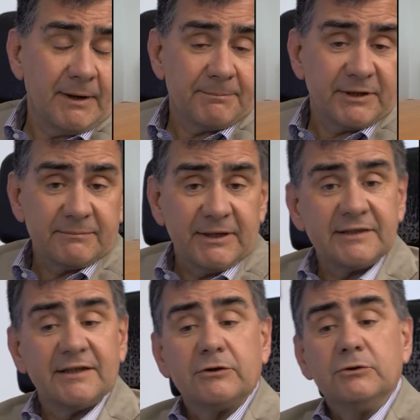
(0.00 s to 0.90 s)
ma
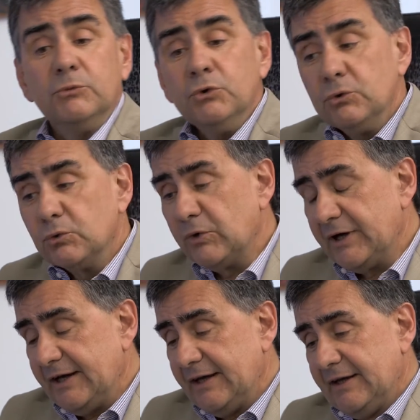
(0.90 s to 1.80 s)
permette
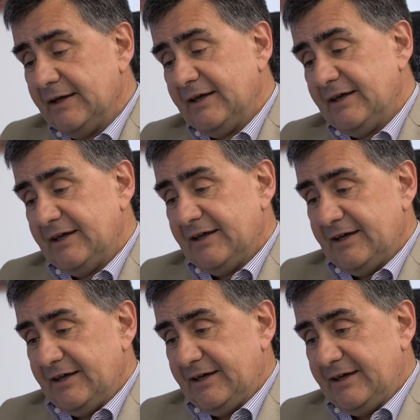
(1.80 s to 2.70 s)
comunque
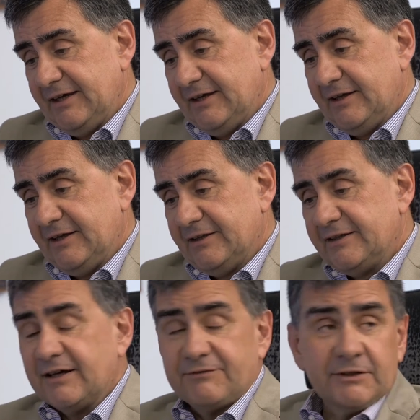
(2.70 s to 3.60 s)
eh,
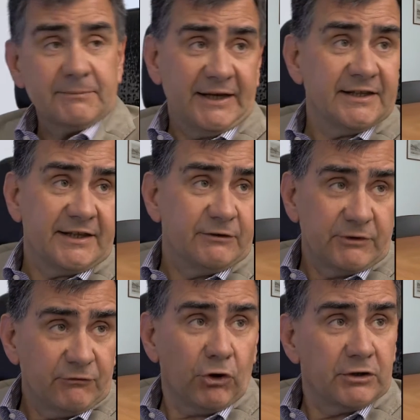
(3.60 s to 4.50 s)
di affermare che
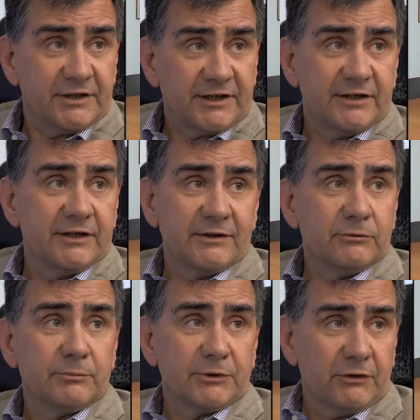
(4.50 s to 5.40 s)
una volta che
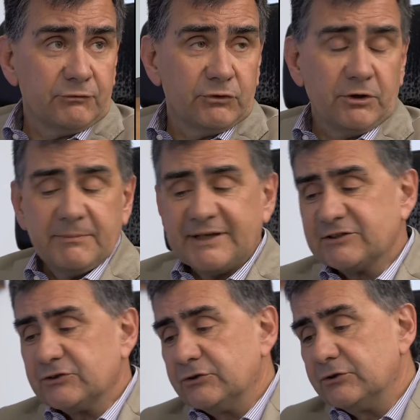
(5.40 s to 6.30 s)
un profugo ha
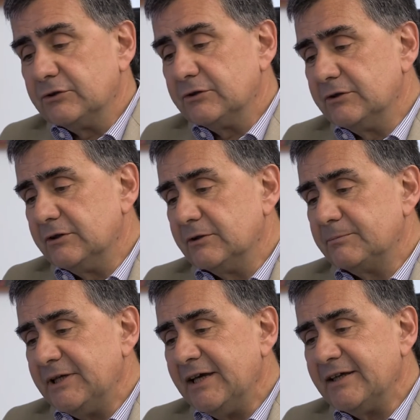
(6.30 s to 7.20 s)
messo eh,
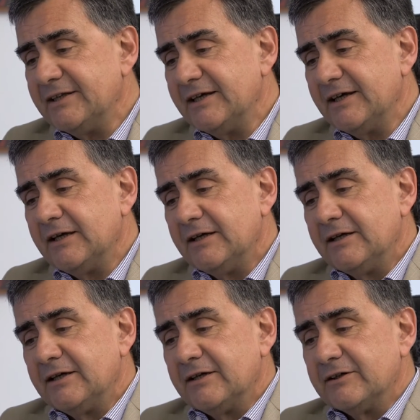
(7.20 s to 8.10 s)
piede
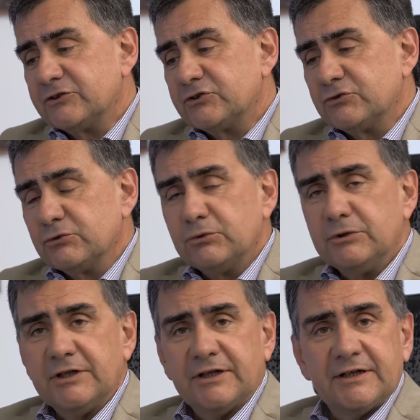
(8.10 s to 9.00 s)

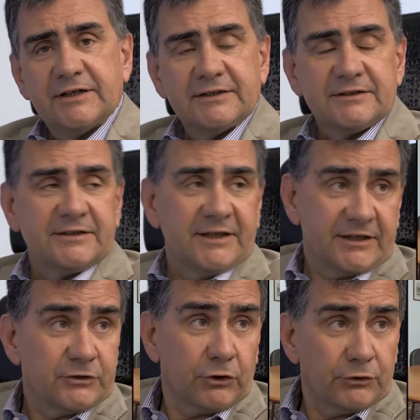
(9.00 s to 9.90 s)
sul eh,
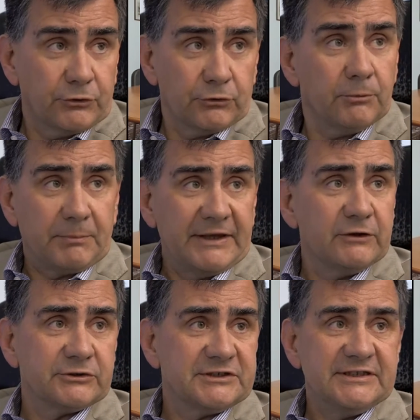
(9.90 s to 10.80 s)
territorio
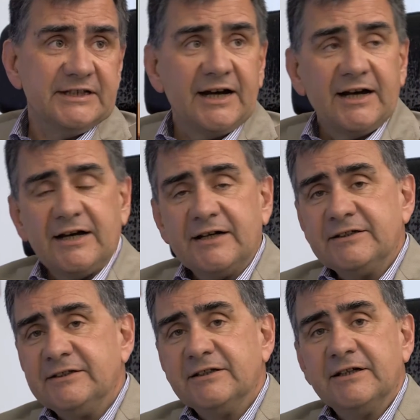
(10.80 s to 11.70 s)
europeo sia
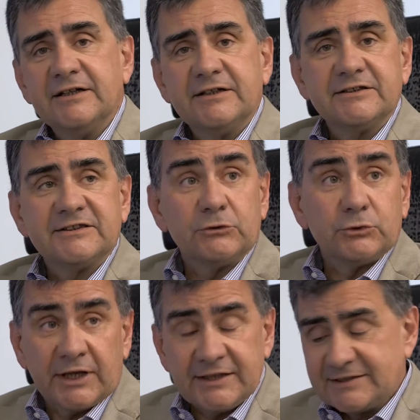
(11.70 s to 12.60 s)
in eh,
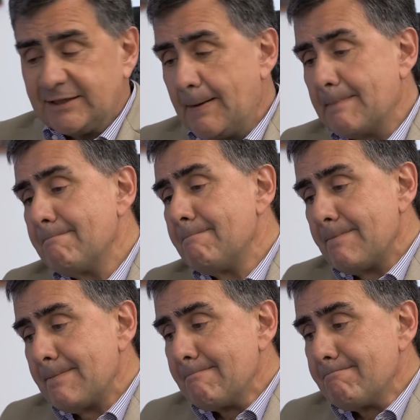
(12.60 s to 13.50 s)
sicurezza
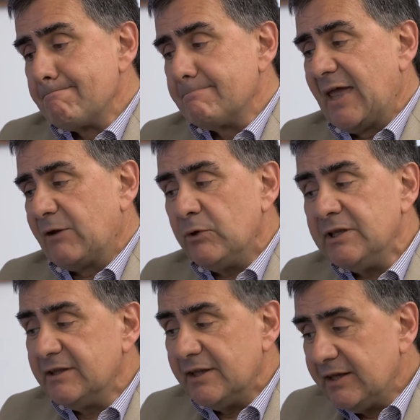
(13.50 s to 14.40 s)
e
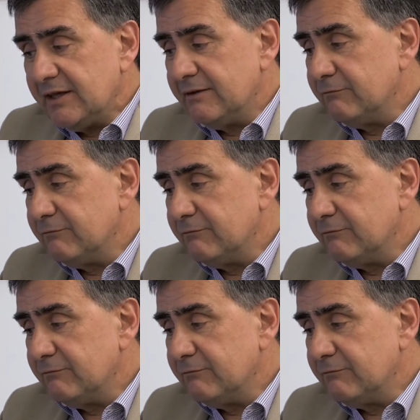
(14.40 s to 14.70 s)
quindi